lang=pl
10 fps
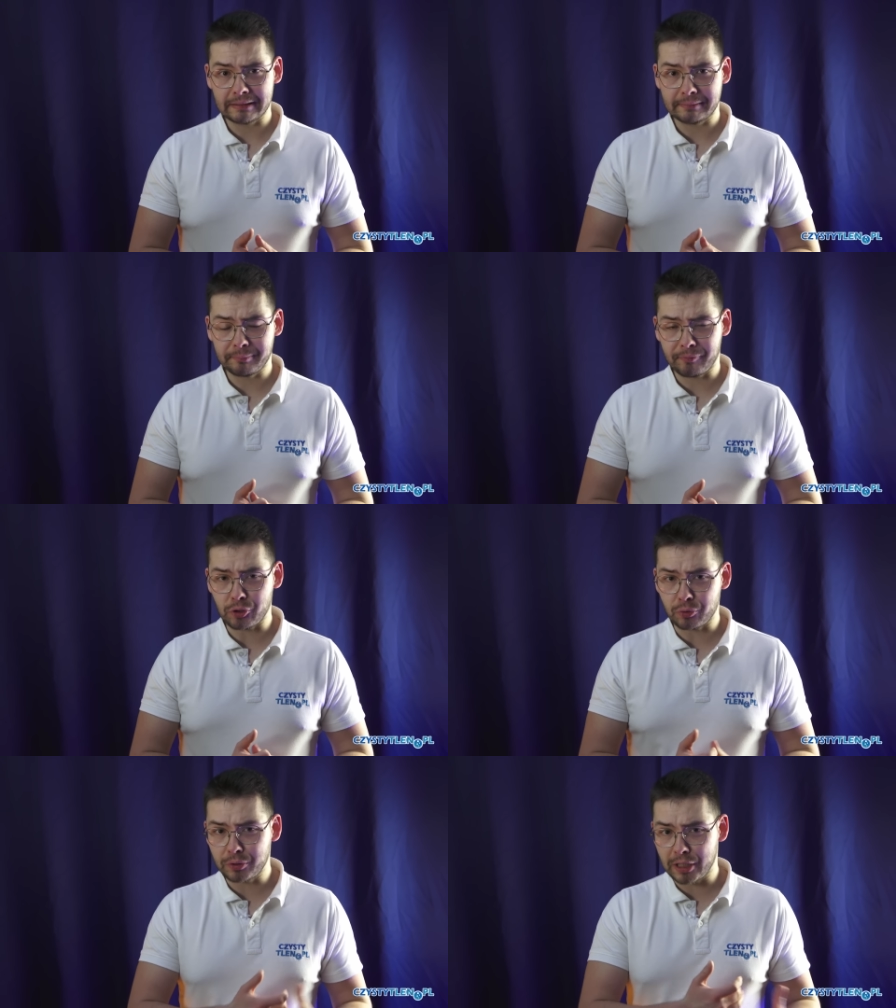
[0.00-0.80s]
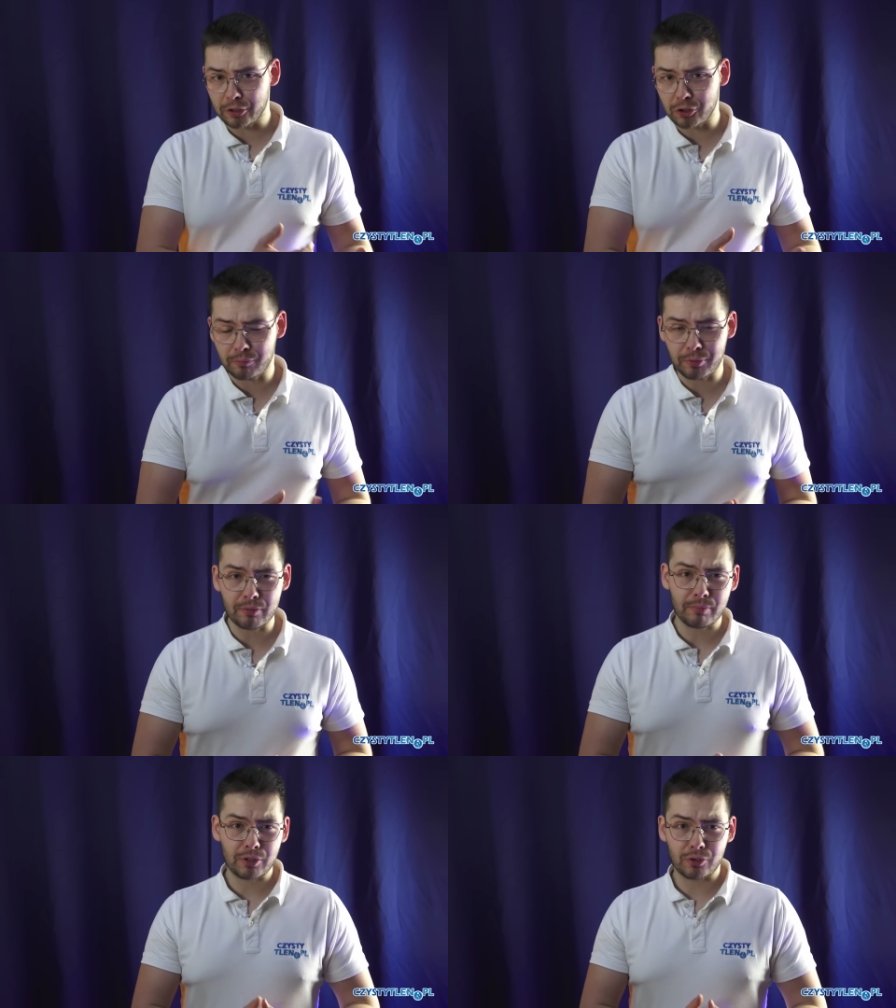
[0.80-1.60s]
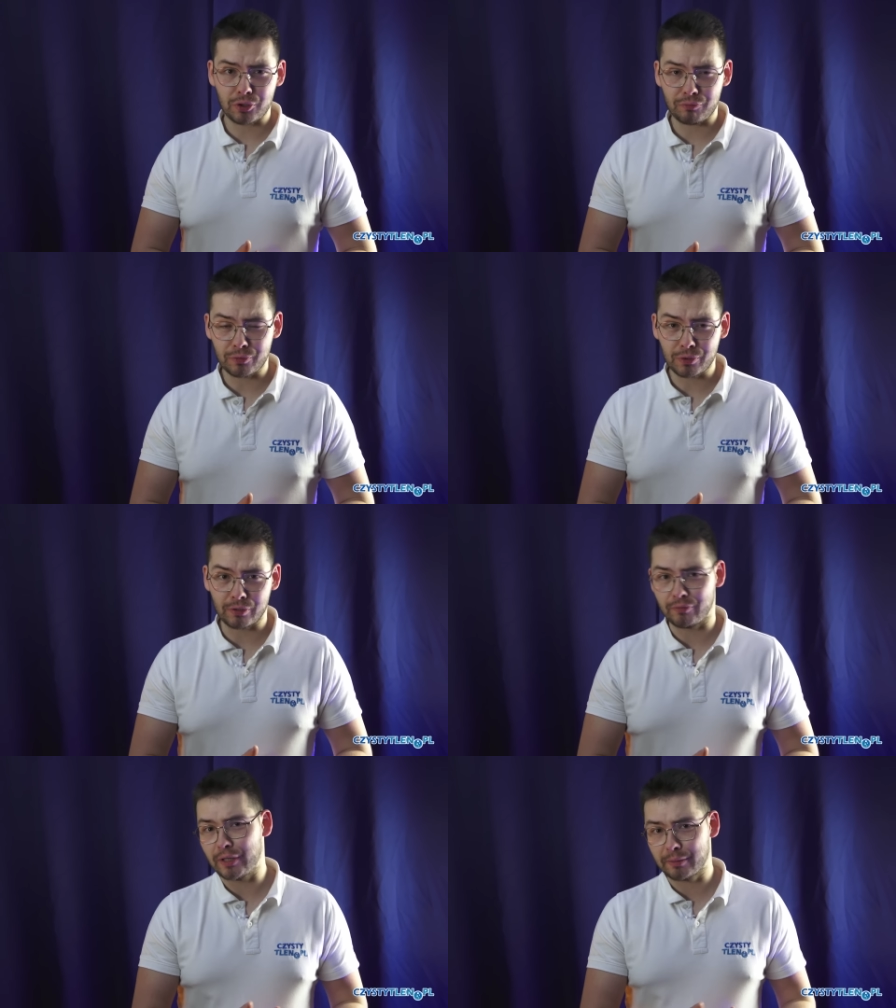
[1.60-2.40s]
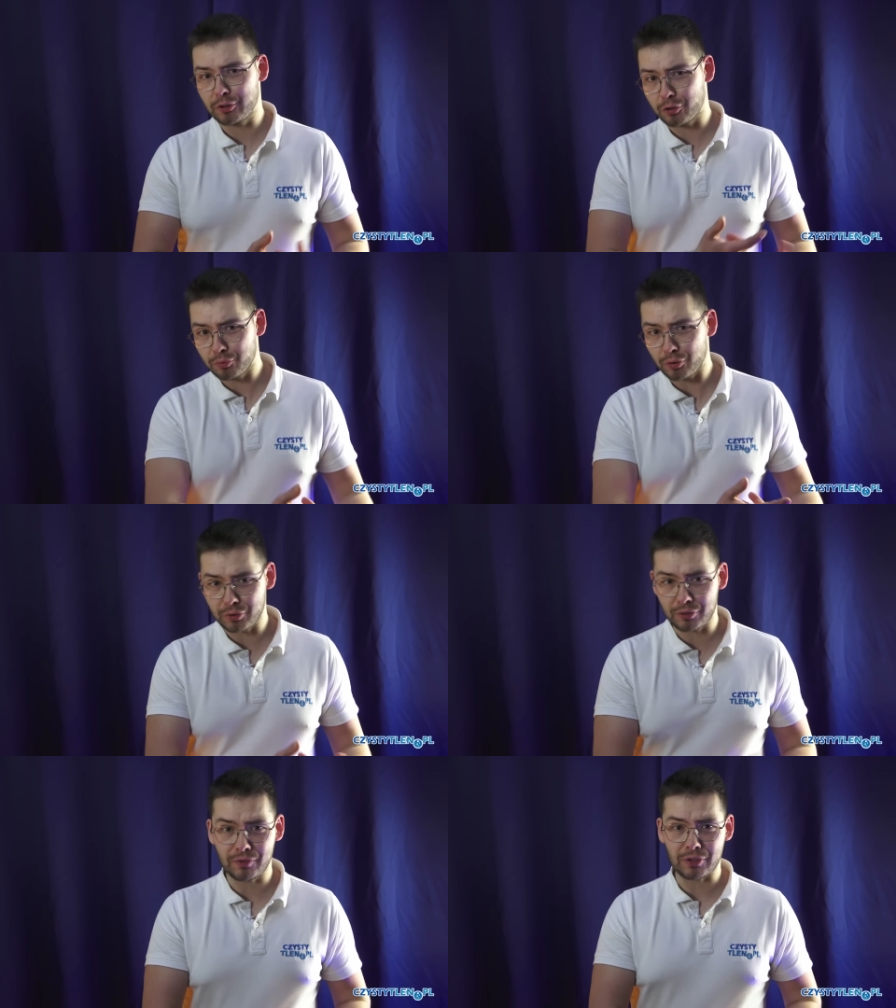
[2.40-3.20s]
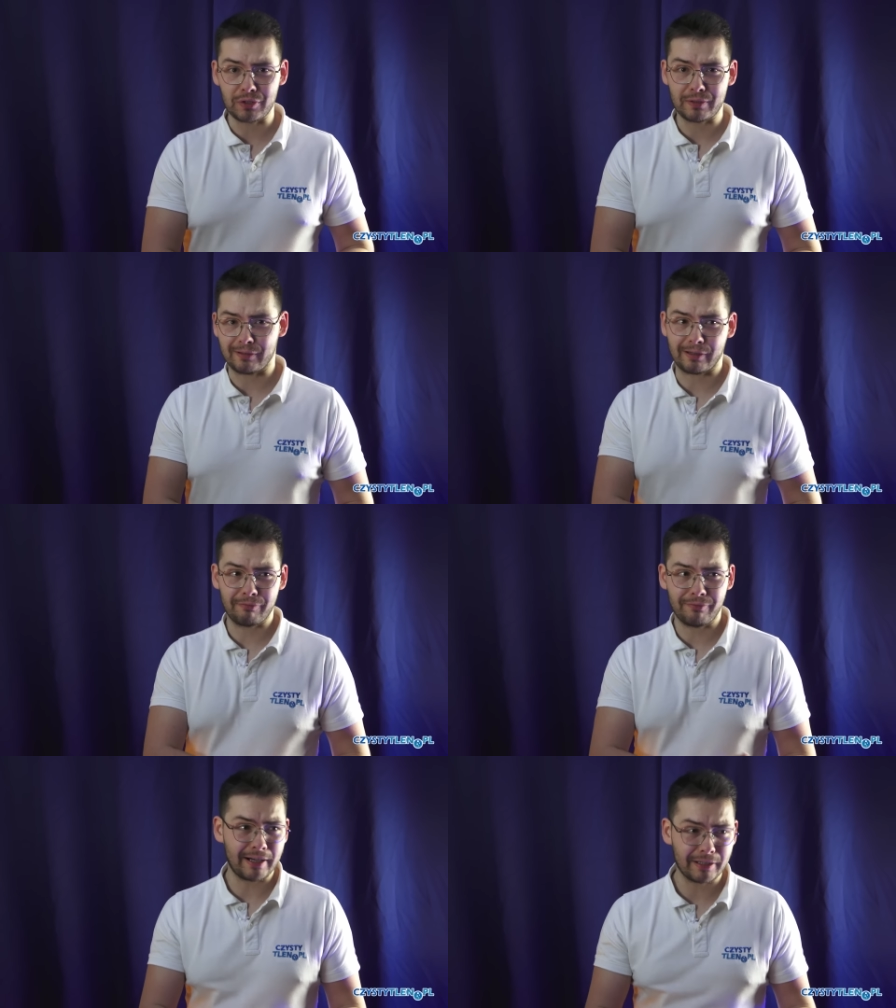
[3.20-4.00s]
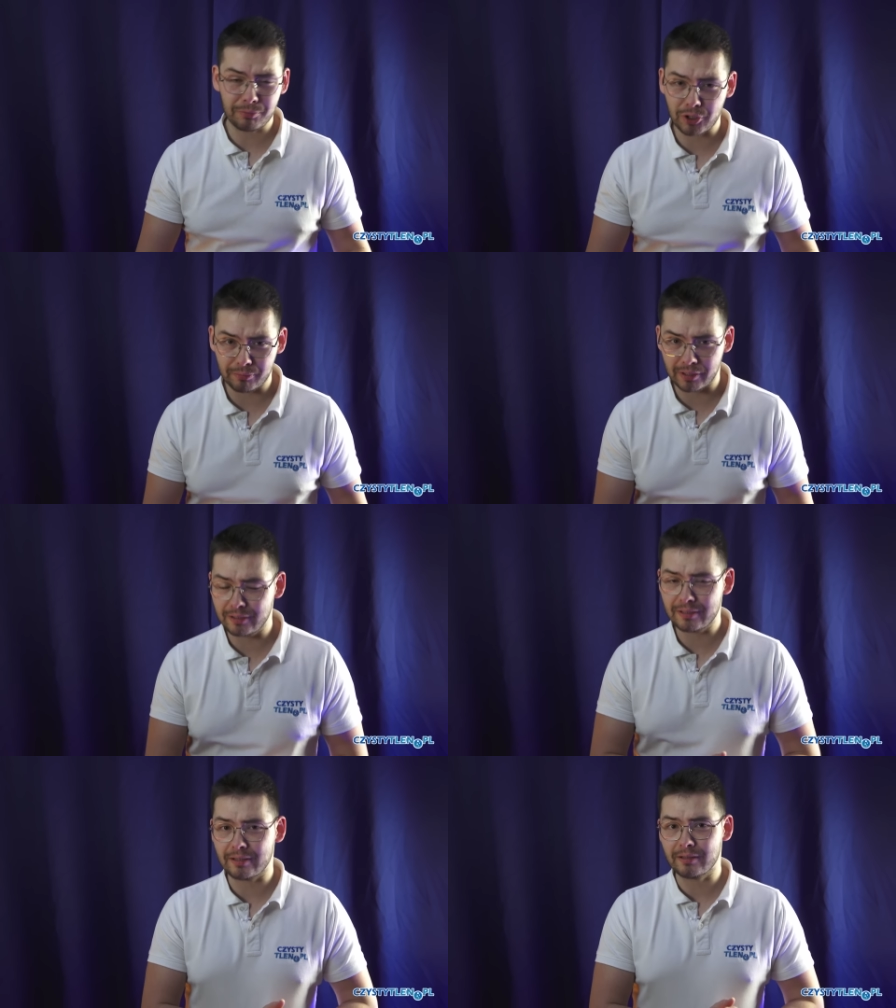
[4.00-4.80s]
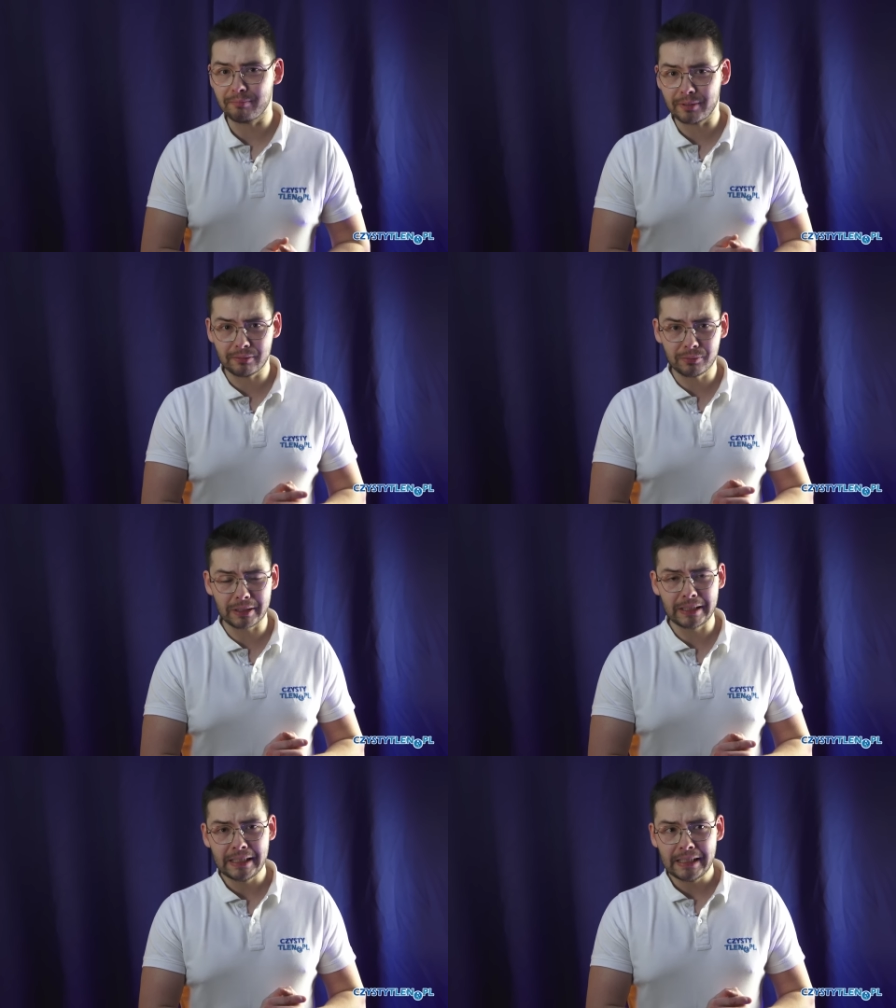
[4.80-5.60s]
bo y, w ciągu dnia Ci się potem będzie gorzej funkcjonowało, jak będziesz musiał gdzieś wyjść z takiej fajnej, przyjemnej, niskiej temperatury,